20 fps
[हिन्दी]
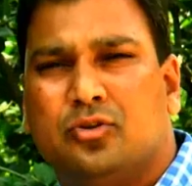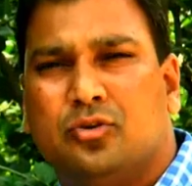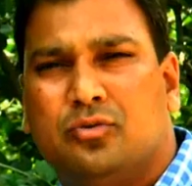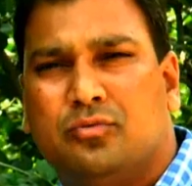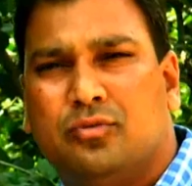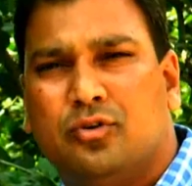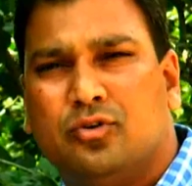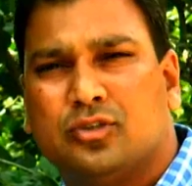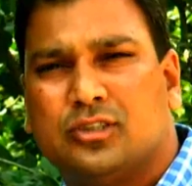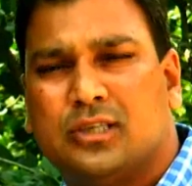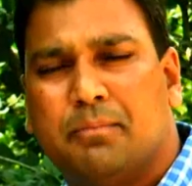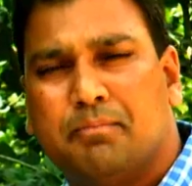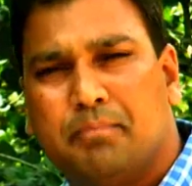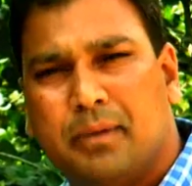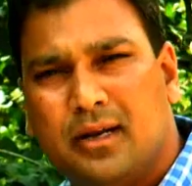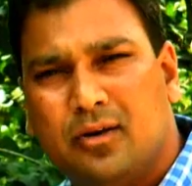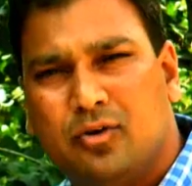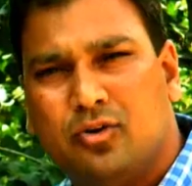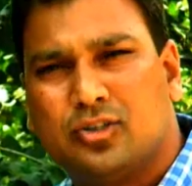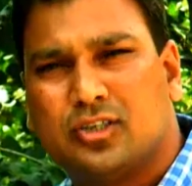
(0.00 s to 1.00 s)
तो वो
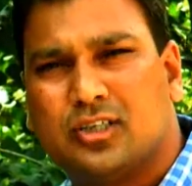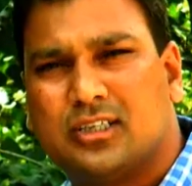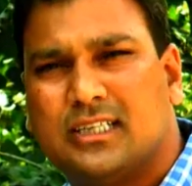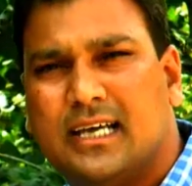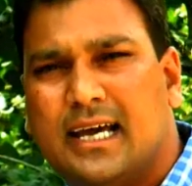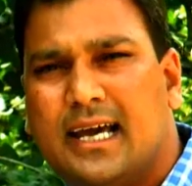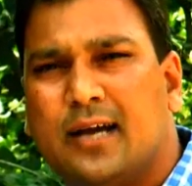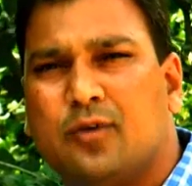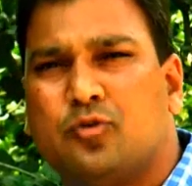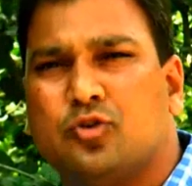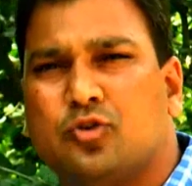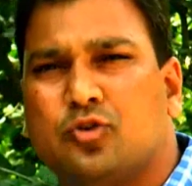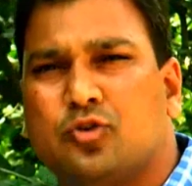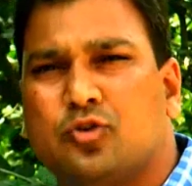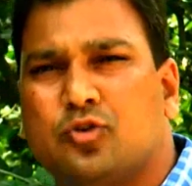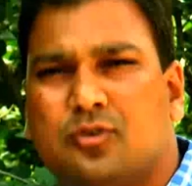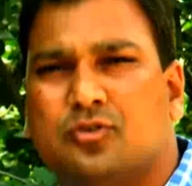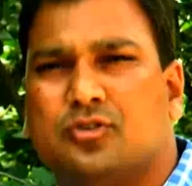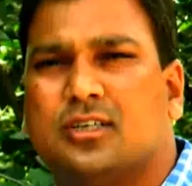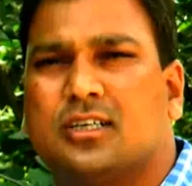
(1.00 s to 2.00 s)
संपन्न हो सकता है
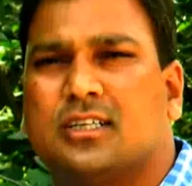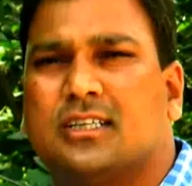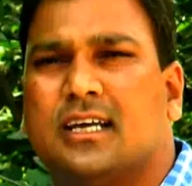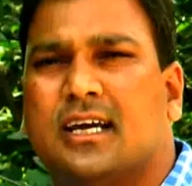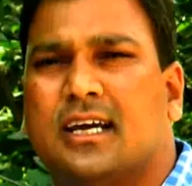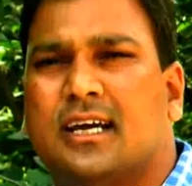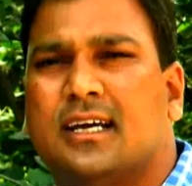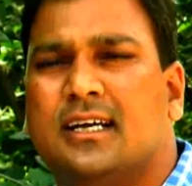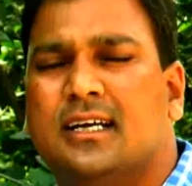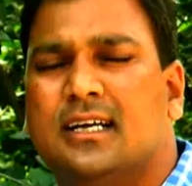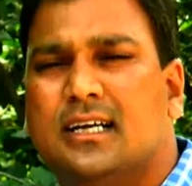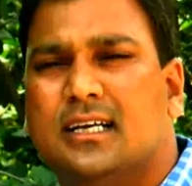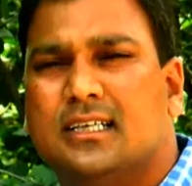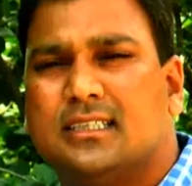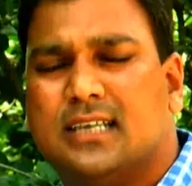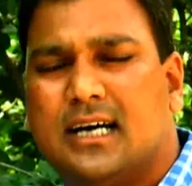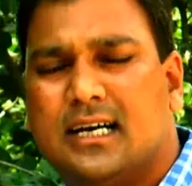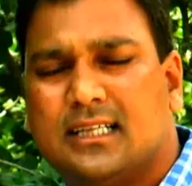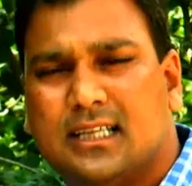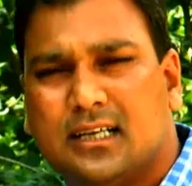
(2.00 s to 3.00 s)
खुशहाल हो सकता है
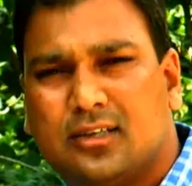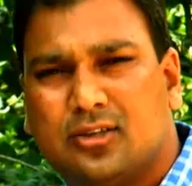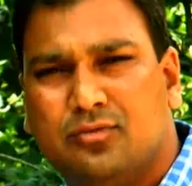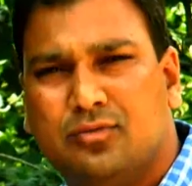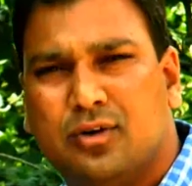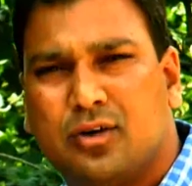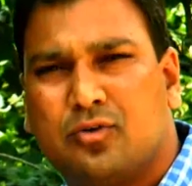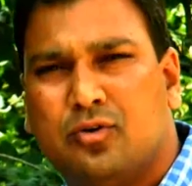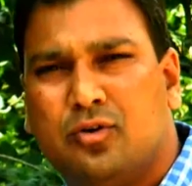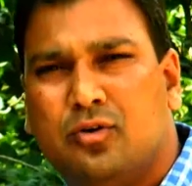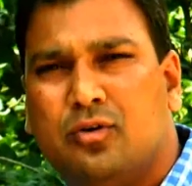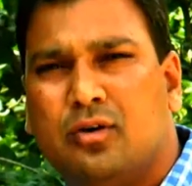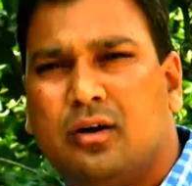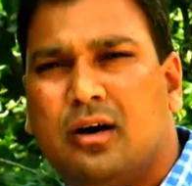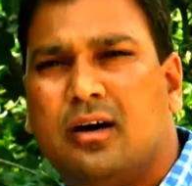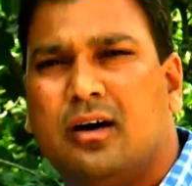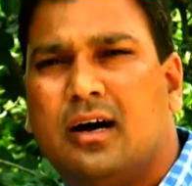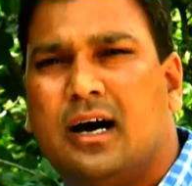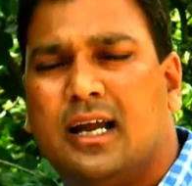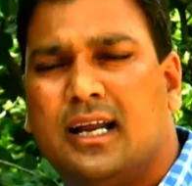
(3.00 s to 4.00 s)
सात अक्टूबर को
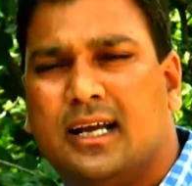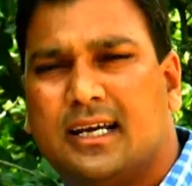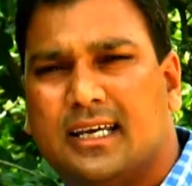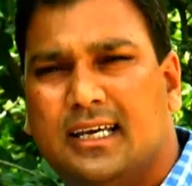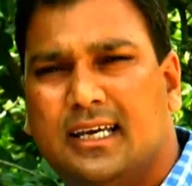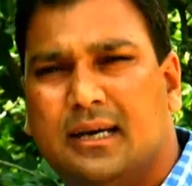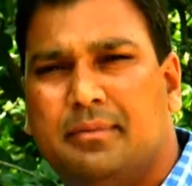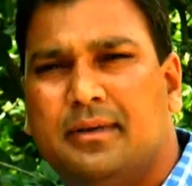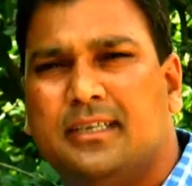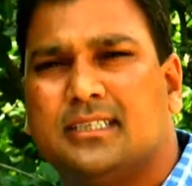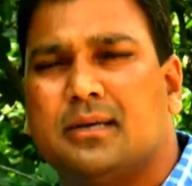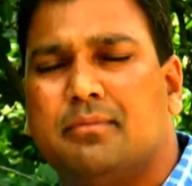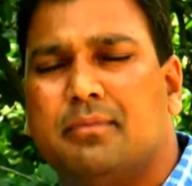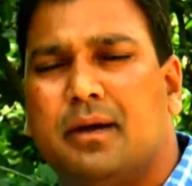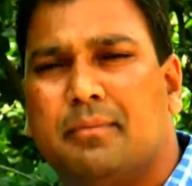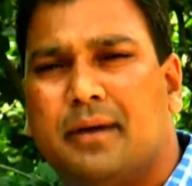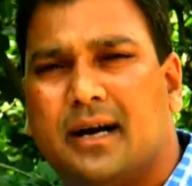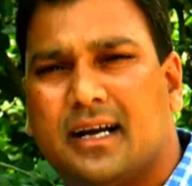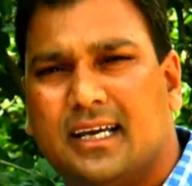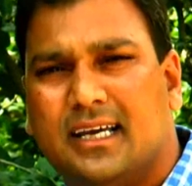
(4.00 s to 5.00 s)
हालांकि अभी
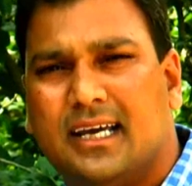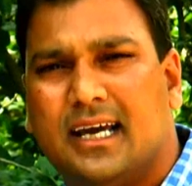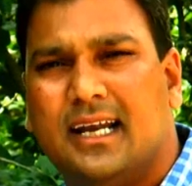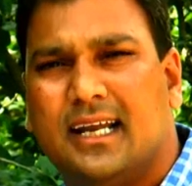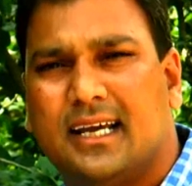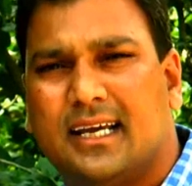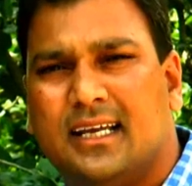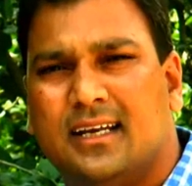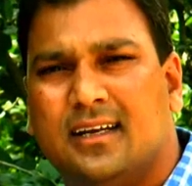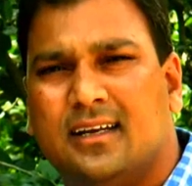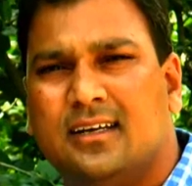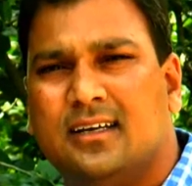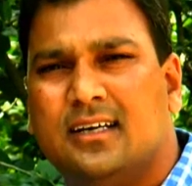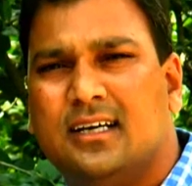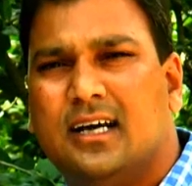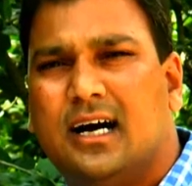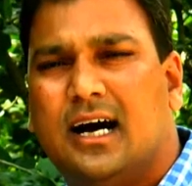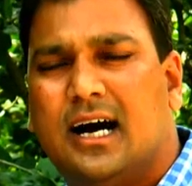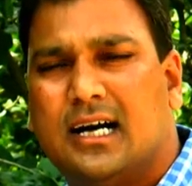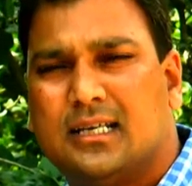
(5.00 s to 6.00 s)
समय बाकी है लेकिन
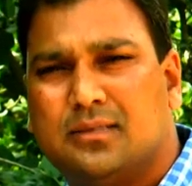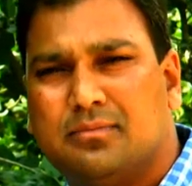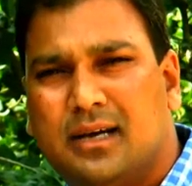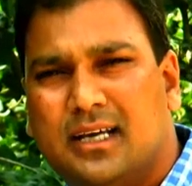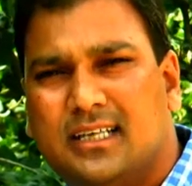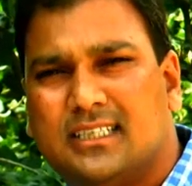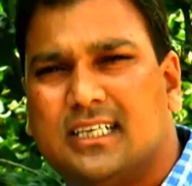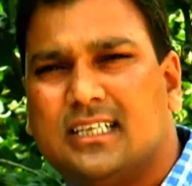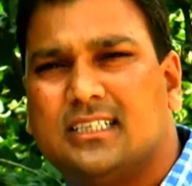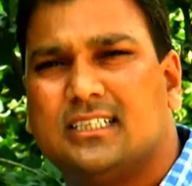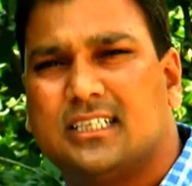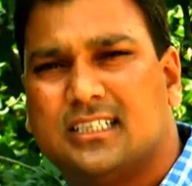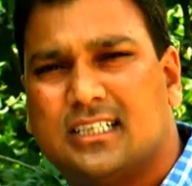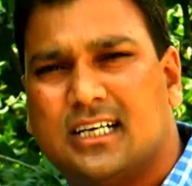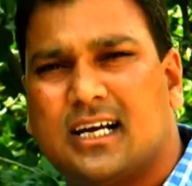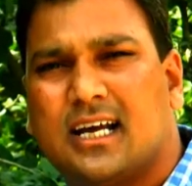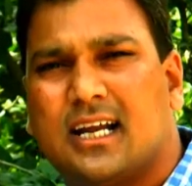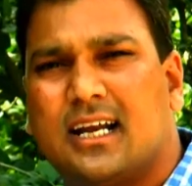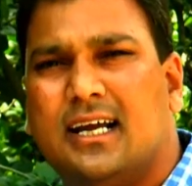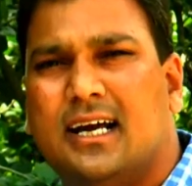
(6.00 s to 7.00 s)
आज मैं इनसे
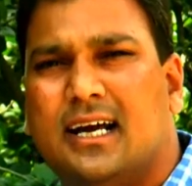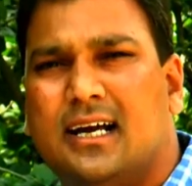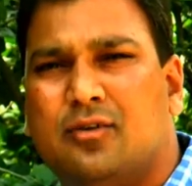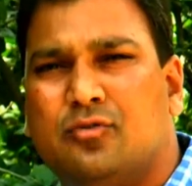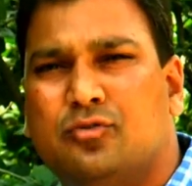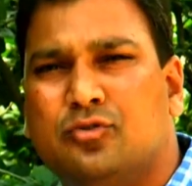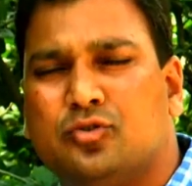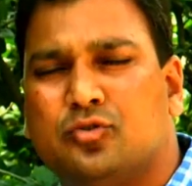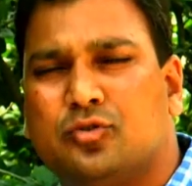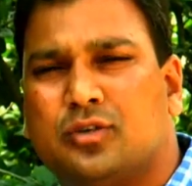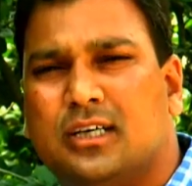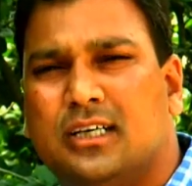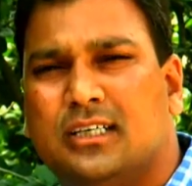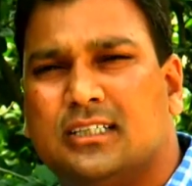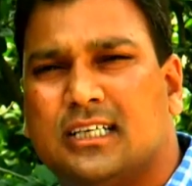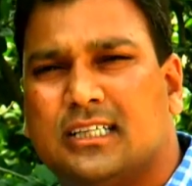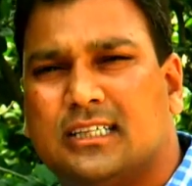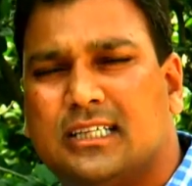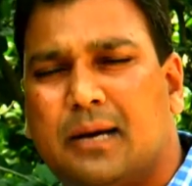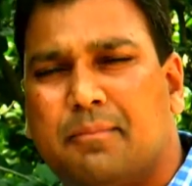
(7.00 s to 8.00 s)
चर्चा करने आया हूं चूँकि
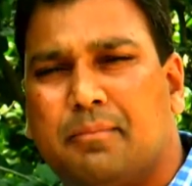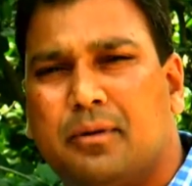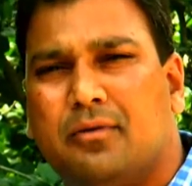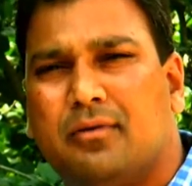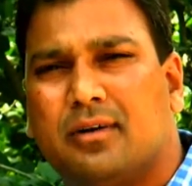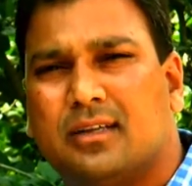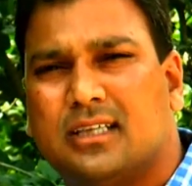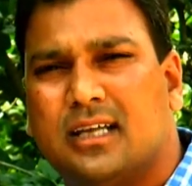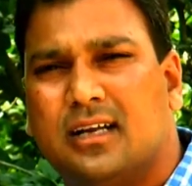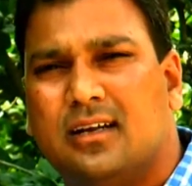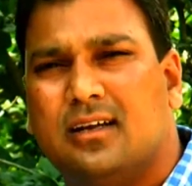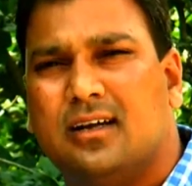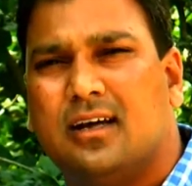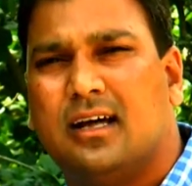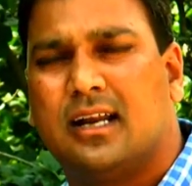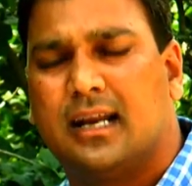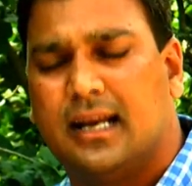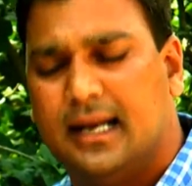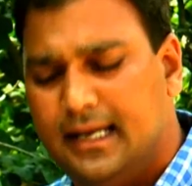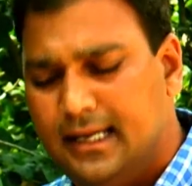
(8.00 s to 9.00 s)
सत्ता परिवर्तन
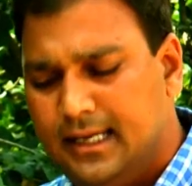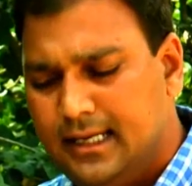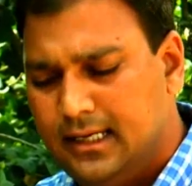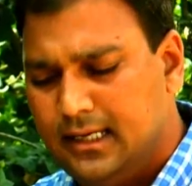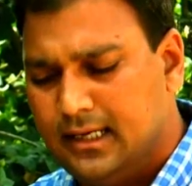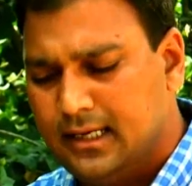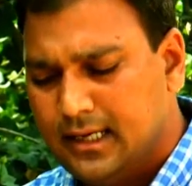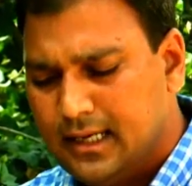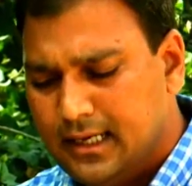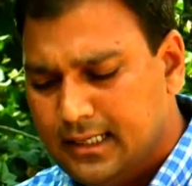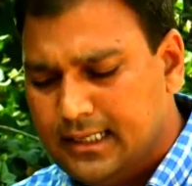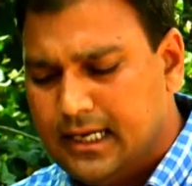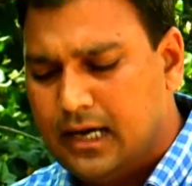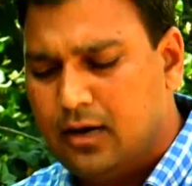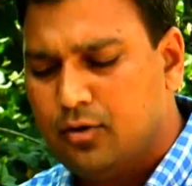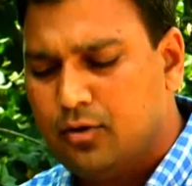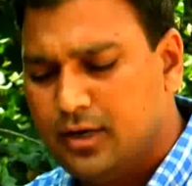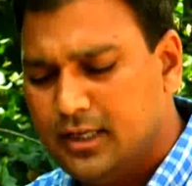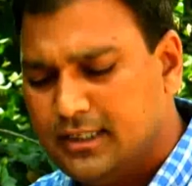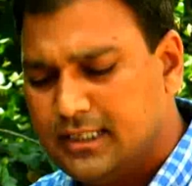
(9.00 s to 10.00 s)
रैली
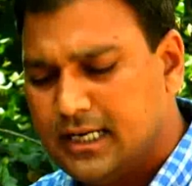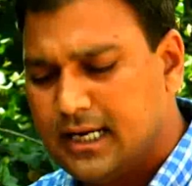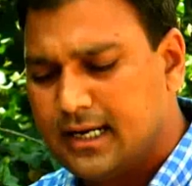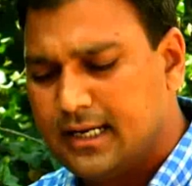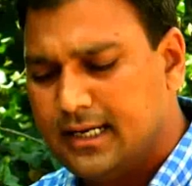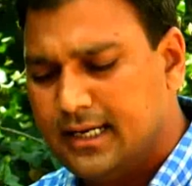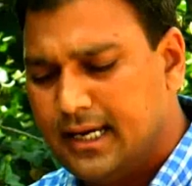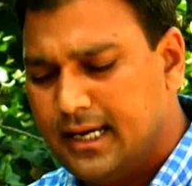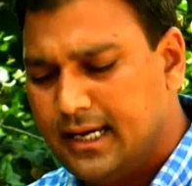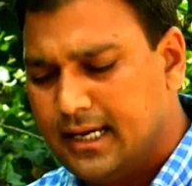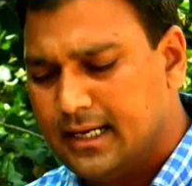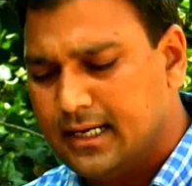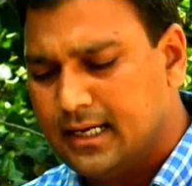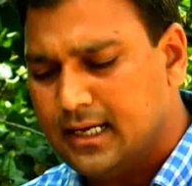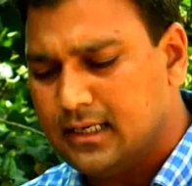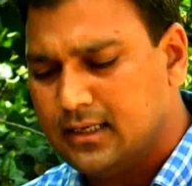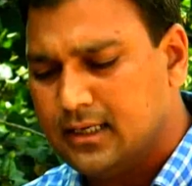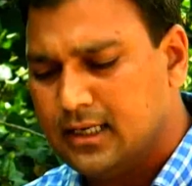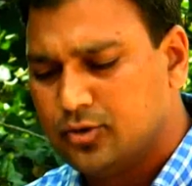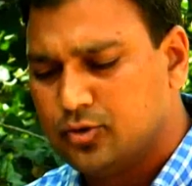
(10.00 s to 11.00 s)
यहाँ होने जा रही है
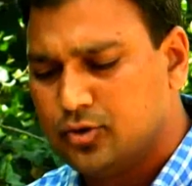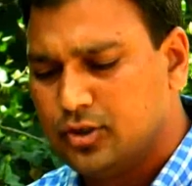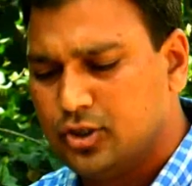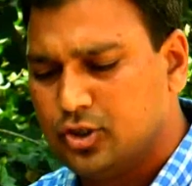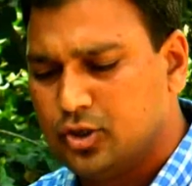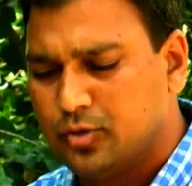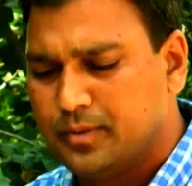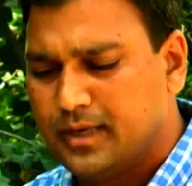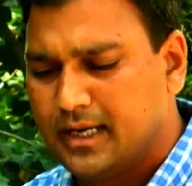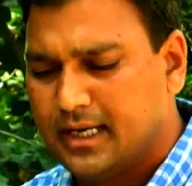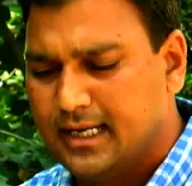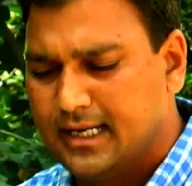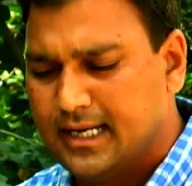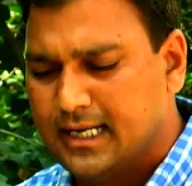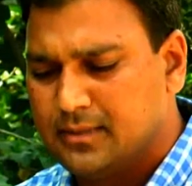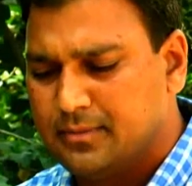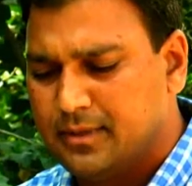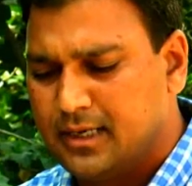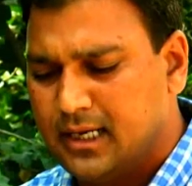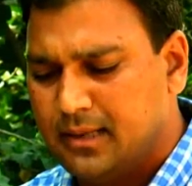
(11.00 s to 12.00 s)
ना, नाथुश्री चौपटा के
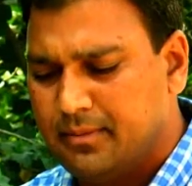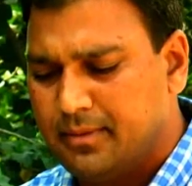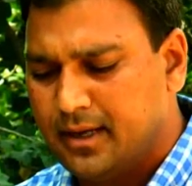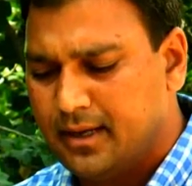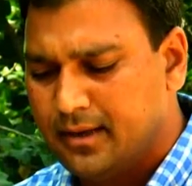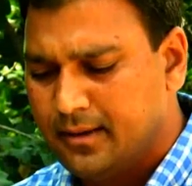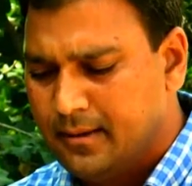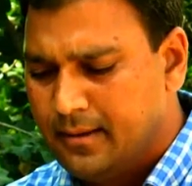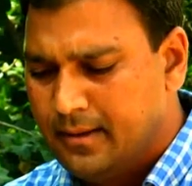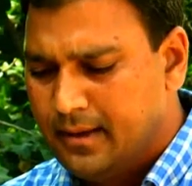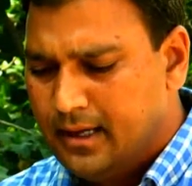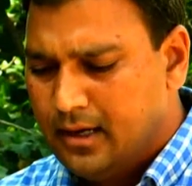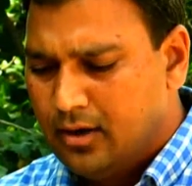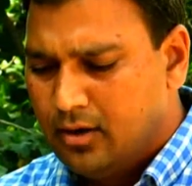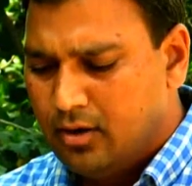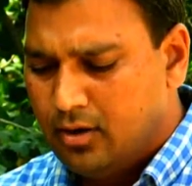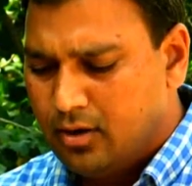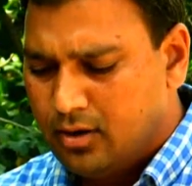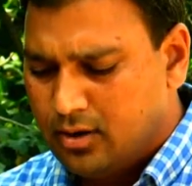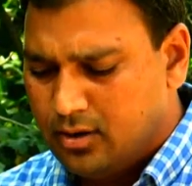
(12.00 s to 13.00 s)
अनाज मंडी में
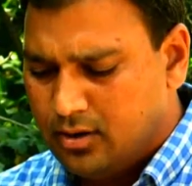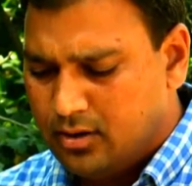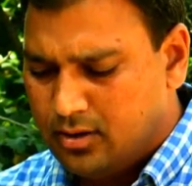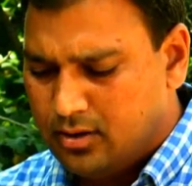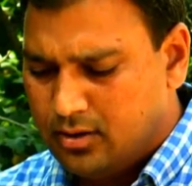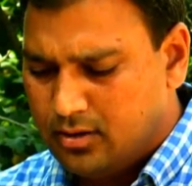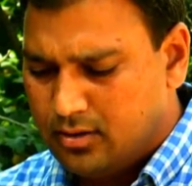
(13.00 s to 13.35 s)
और